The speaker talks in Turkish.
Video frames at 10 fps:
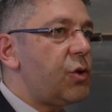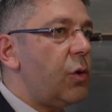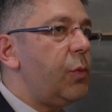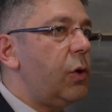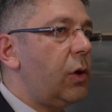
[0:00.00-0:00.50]

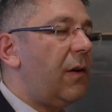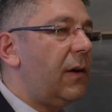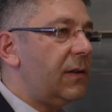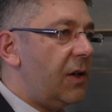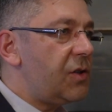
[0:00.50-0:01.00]
çok büyük
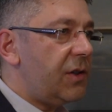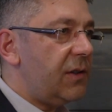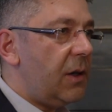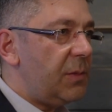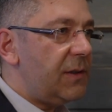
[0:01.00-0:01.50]

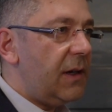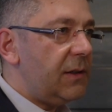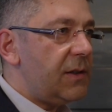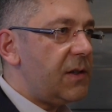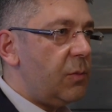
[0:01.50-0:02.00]
avantajlarından bir
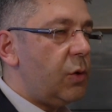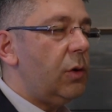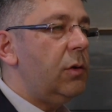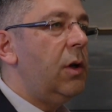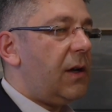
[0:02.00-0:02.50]
tanesi bu.